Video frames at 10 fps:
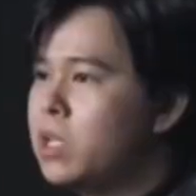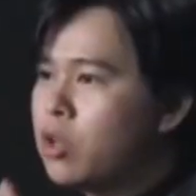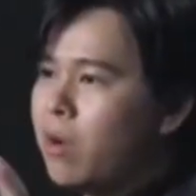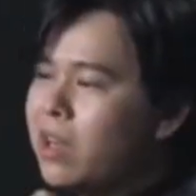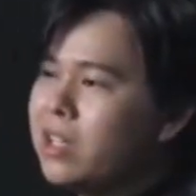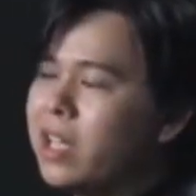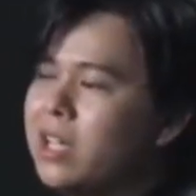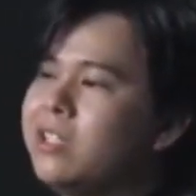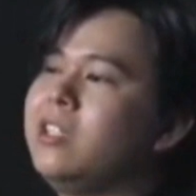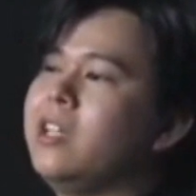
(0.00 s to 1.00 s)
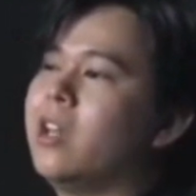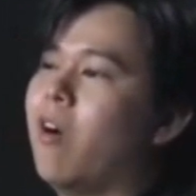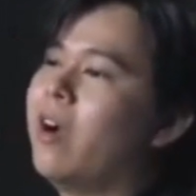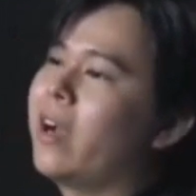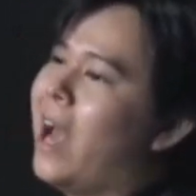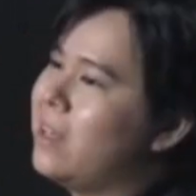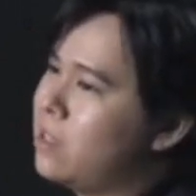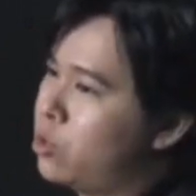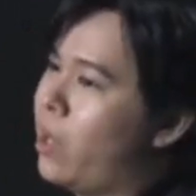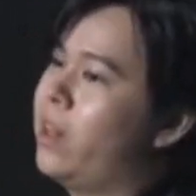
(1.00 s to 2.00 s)
从二零一七年哦开始
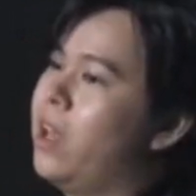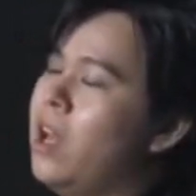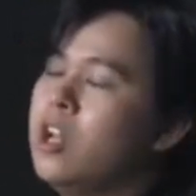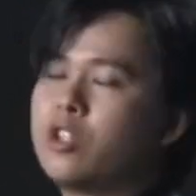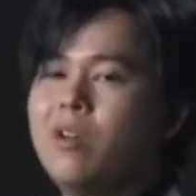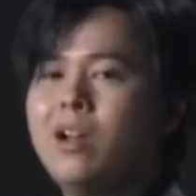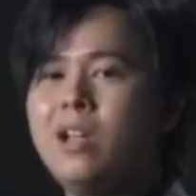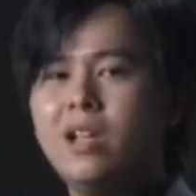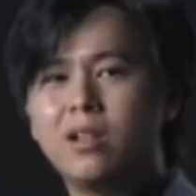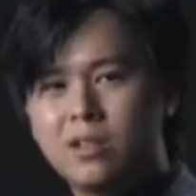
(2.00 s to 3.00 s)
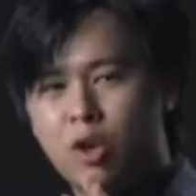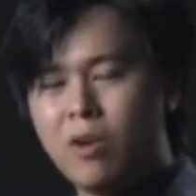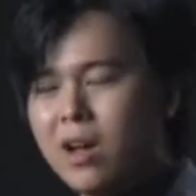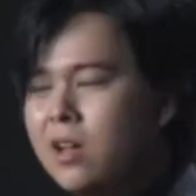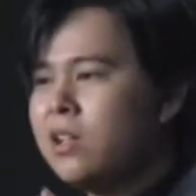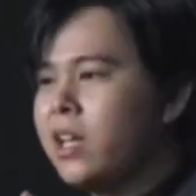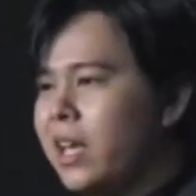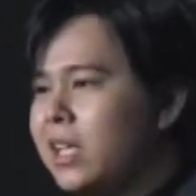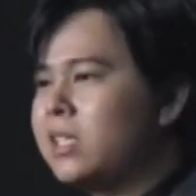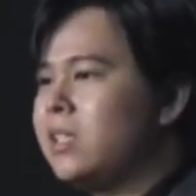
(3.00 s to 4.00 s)
算，从二零从二零
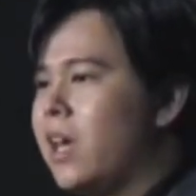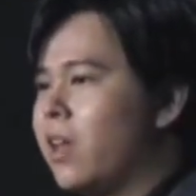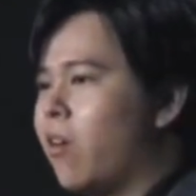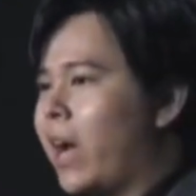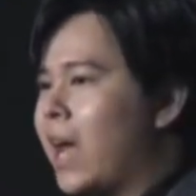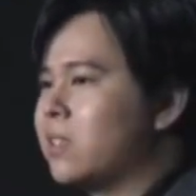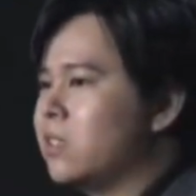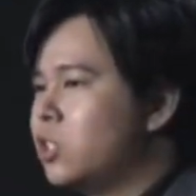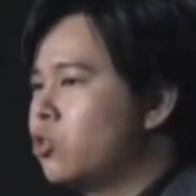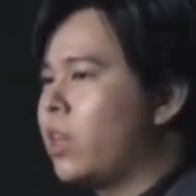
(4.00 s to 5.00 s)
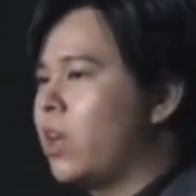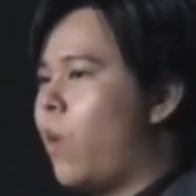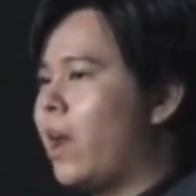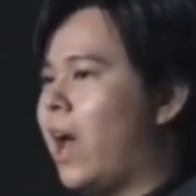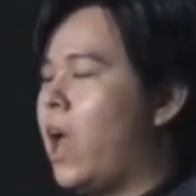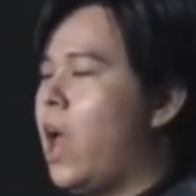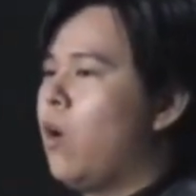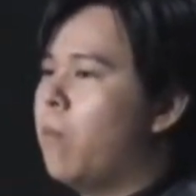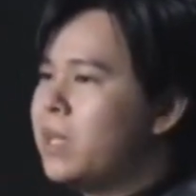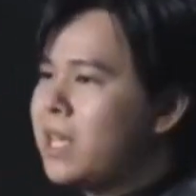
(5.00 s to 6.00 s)
一七年哦开始计算的话啦，我
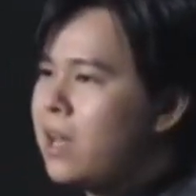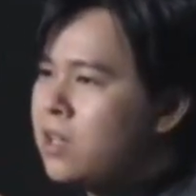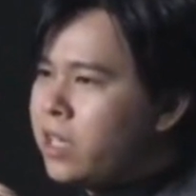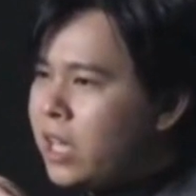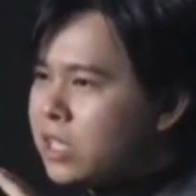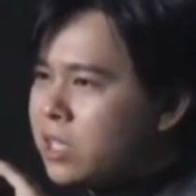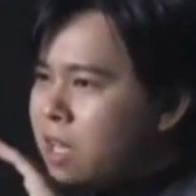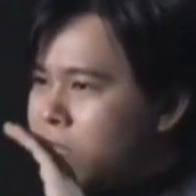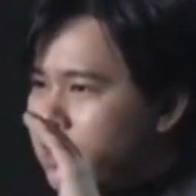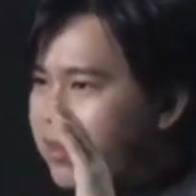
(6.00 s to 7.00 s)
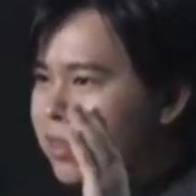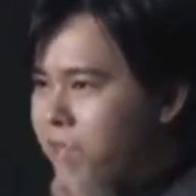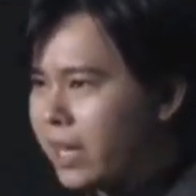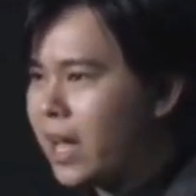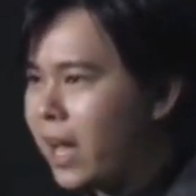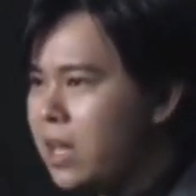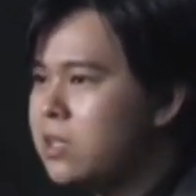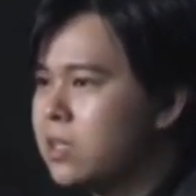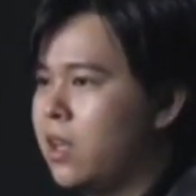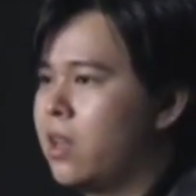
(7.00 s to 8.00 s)
们在二零一七年整年啊一
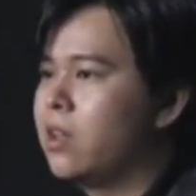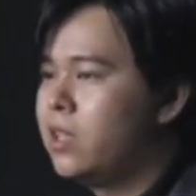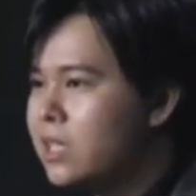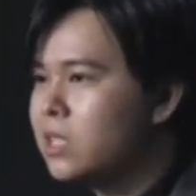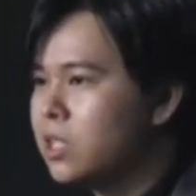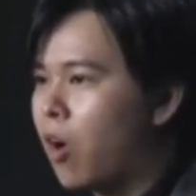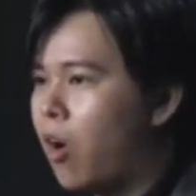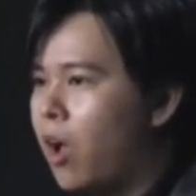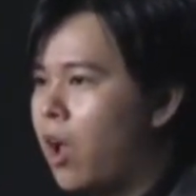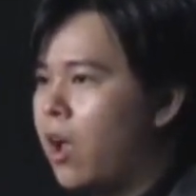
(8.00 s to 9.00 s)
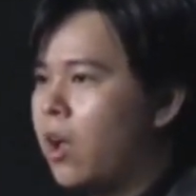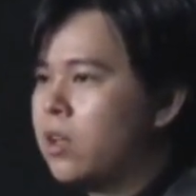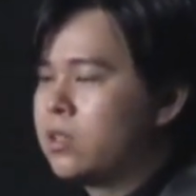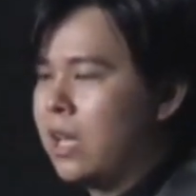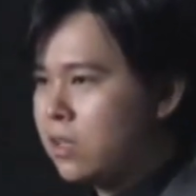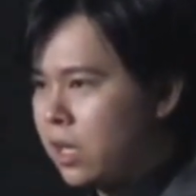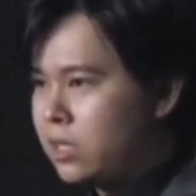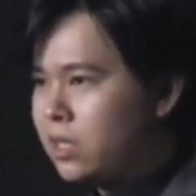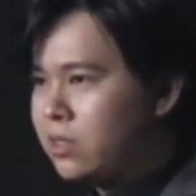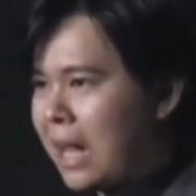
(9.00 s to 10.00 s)
整年的业绩哦，才已
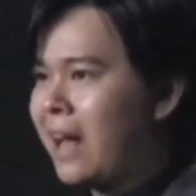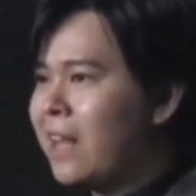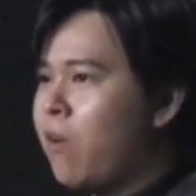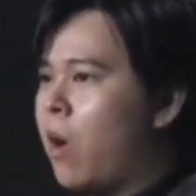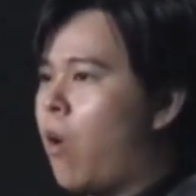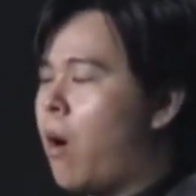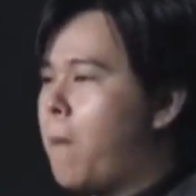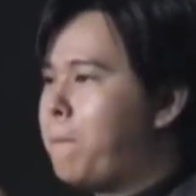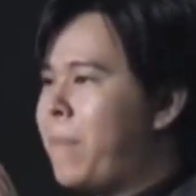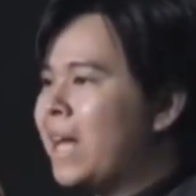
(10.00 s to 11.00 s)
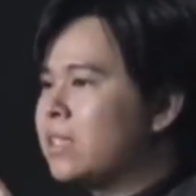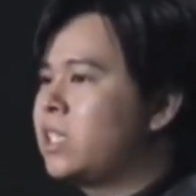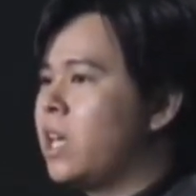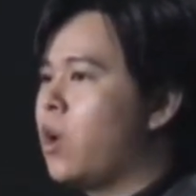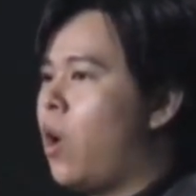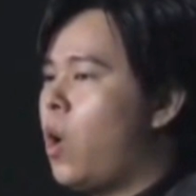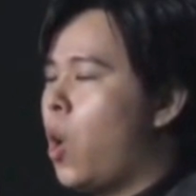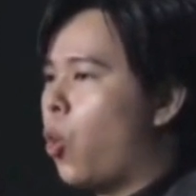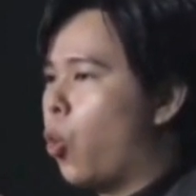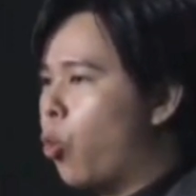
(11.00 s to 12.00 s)
经达到了哦八千哦
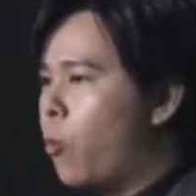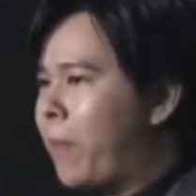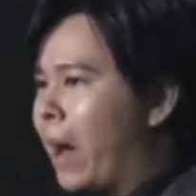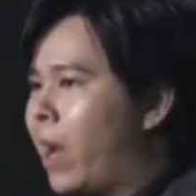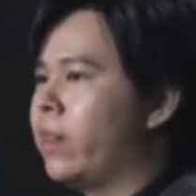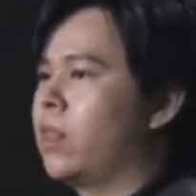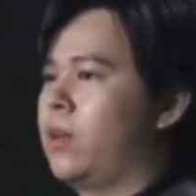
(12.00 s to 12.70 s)
五百万，